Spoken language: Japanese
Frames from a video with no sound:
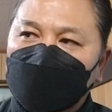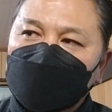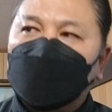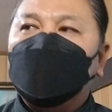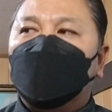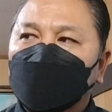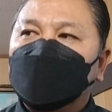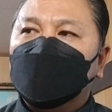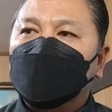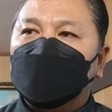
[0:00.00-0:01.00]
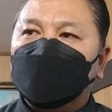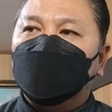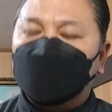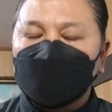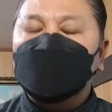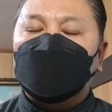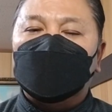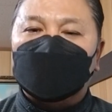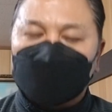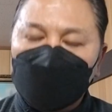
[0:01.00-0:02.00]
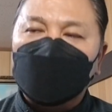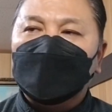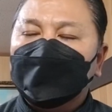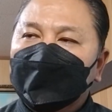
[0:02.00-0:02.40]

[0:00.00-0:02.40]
小さい大きいも含めたらですね、